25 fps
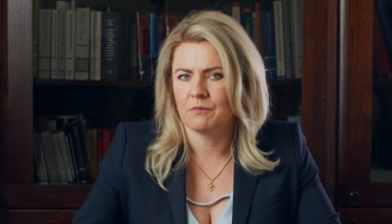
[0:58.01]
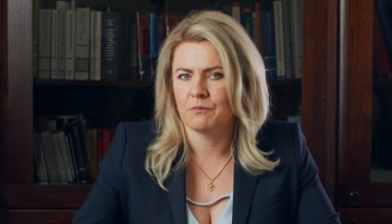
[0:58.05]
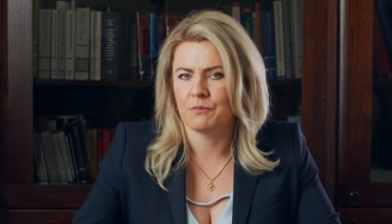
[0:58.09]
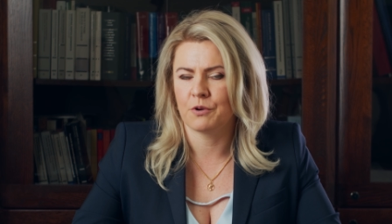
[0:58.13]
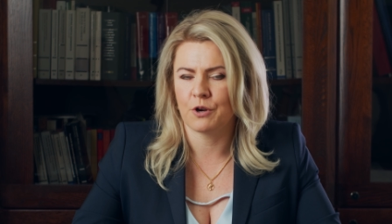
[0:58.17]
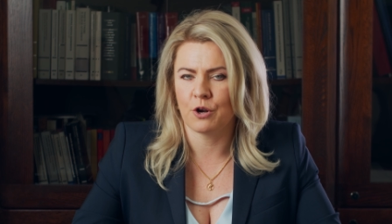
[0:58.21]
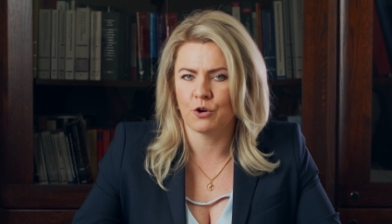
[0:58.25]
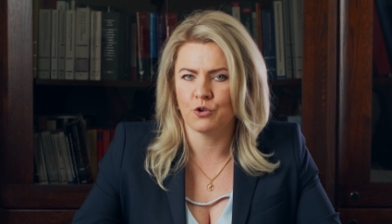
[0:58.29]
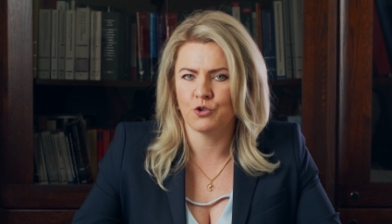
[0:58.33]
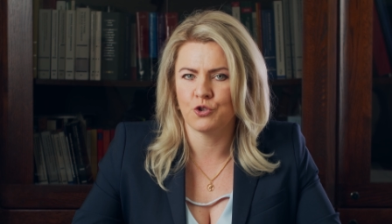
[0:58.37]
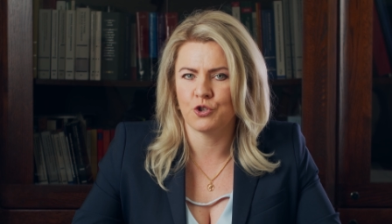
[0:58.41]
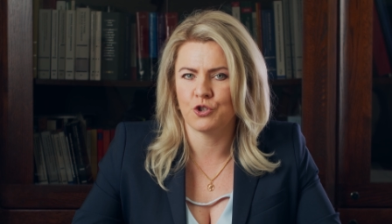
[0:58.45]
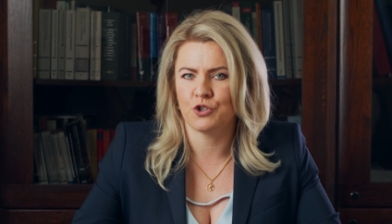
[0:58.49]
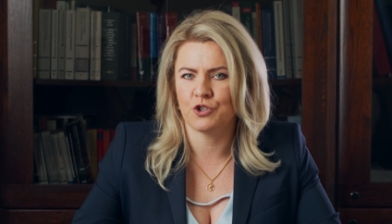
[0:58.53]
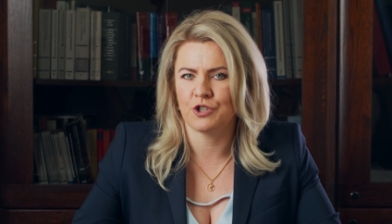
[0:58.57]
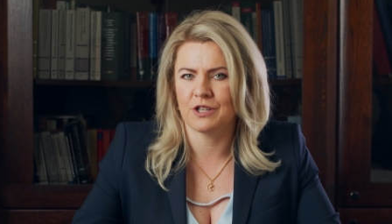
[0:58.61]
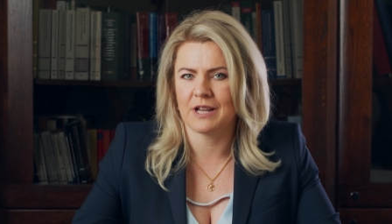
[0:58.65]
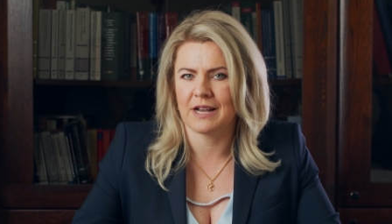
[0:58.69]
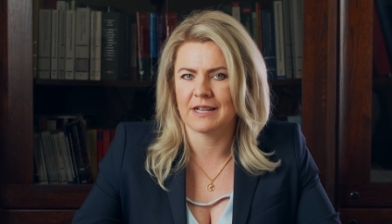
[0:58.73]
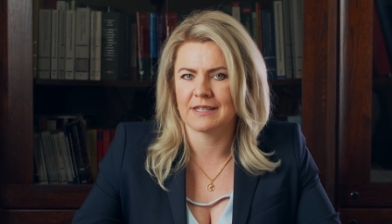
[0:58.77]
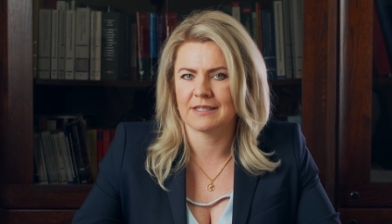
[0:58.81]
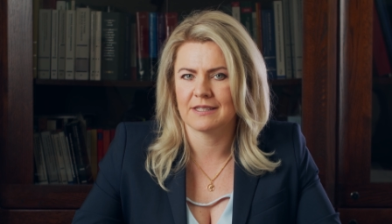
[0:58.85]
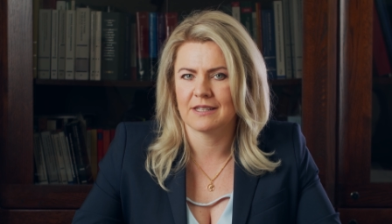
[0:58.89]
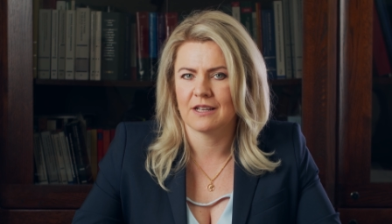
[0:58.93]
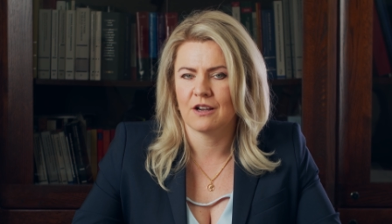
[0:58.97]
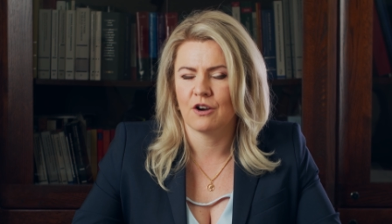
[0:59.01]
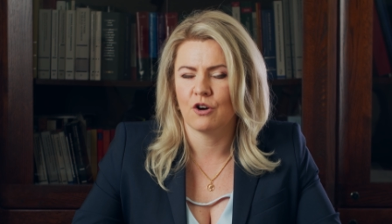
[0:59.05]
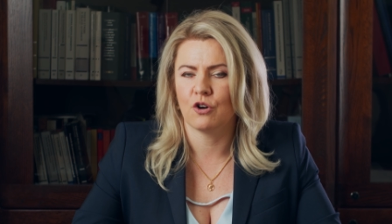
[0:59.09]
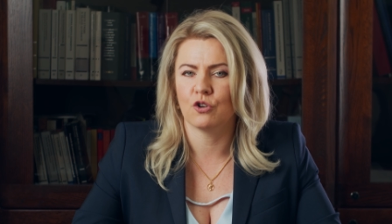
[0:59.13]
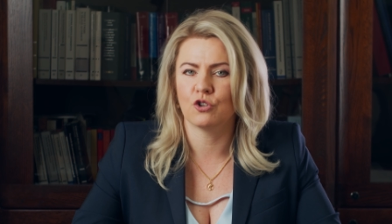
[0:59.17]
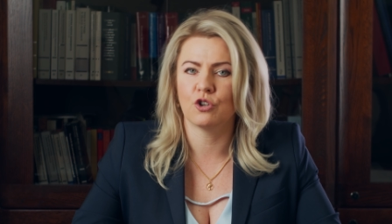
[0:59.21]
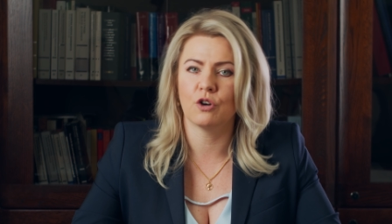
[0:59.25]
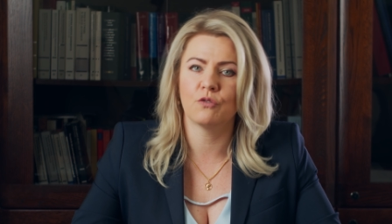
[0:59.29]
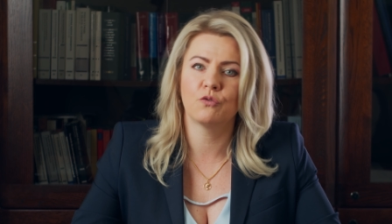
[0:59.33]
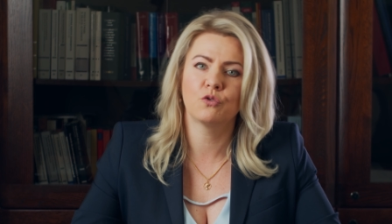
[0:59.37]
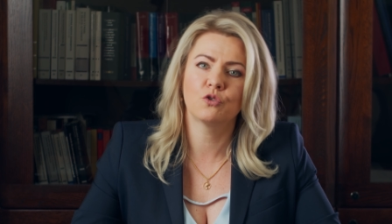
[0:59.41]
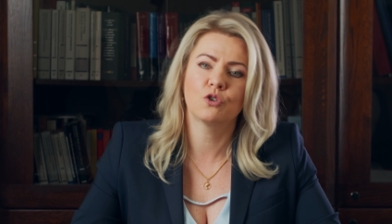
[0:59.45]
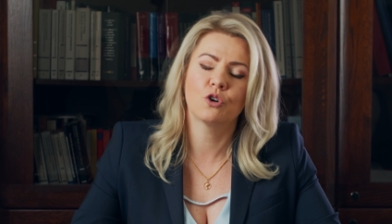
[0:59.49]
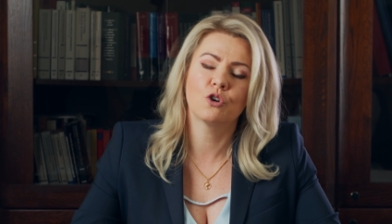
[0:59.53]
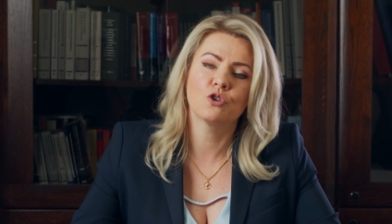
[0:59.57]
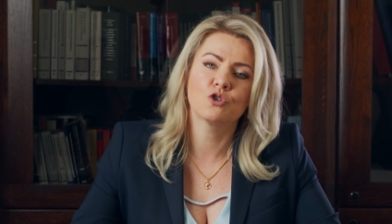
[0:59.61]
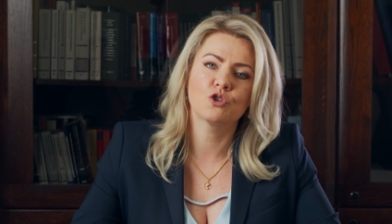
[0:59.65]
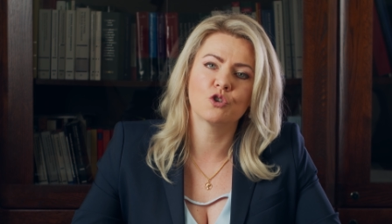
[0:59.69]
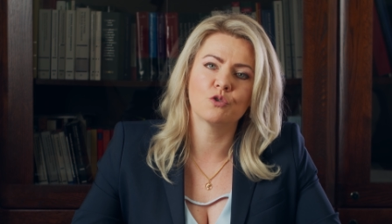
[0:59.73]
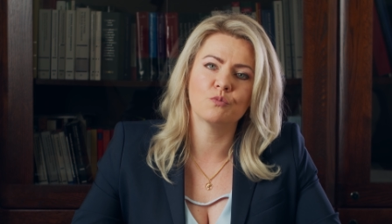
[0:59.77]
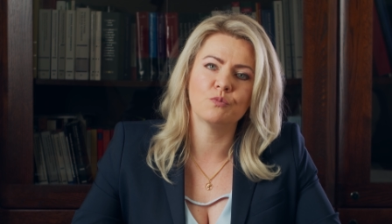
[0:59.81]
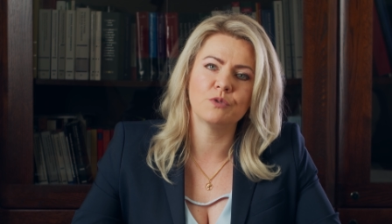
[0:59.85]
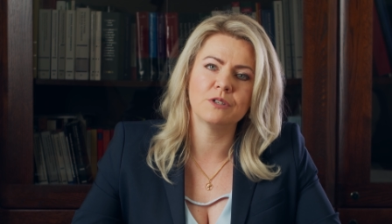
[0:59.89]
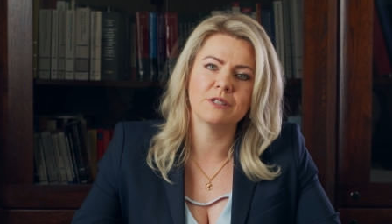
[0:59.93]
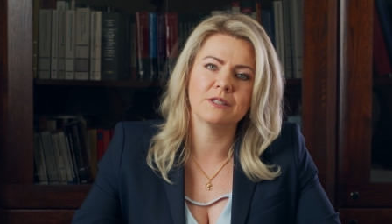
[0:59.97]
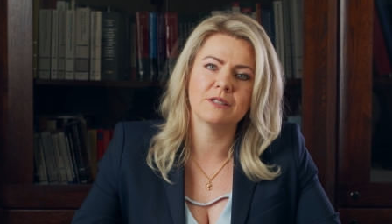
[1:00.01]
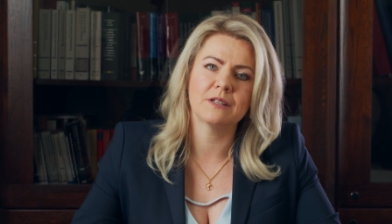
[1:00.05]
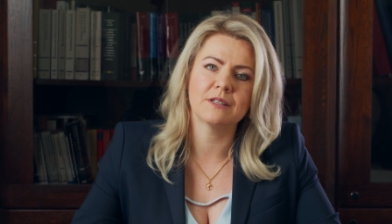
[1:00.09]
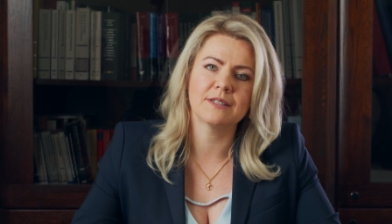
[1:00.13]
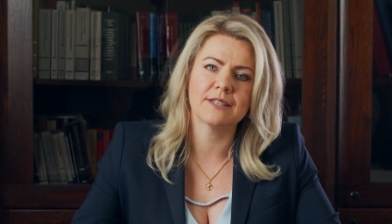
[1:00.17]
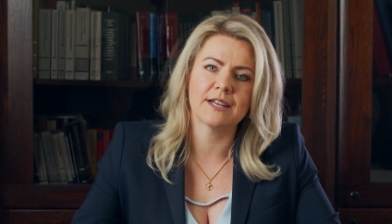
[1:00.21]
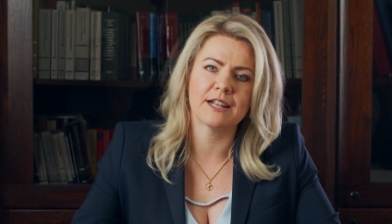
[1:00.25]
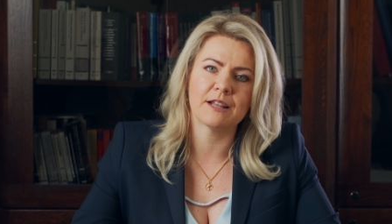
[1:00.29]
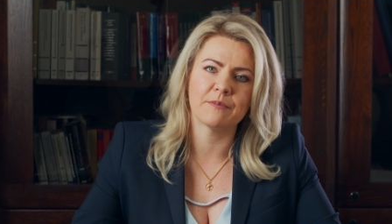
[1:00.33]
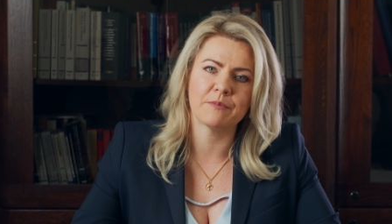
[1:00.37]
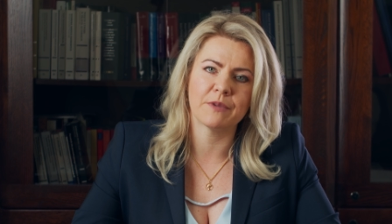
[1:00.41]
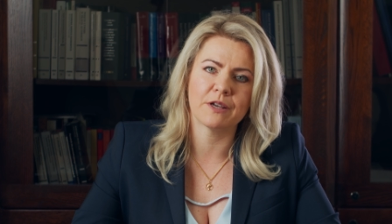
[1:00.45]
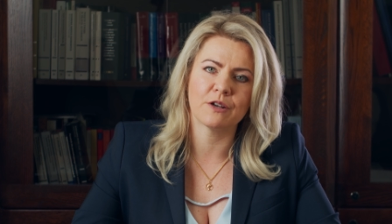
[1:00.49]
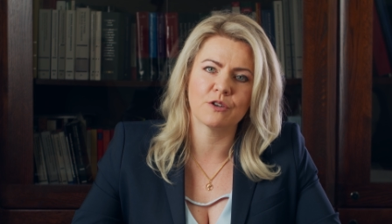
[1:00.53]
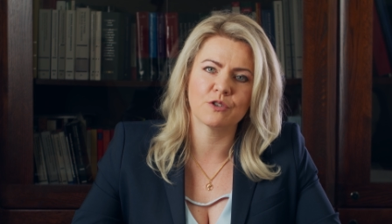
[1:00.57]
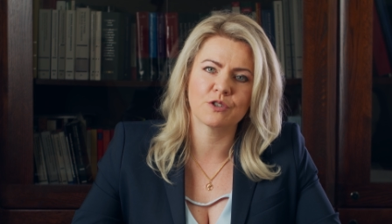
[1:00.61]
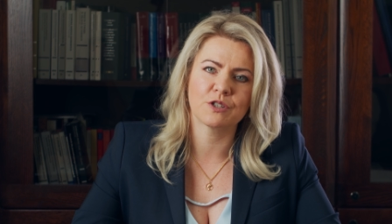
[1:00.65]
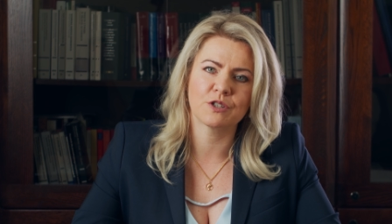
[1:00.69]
prosić nas o dowód osobisty celem jego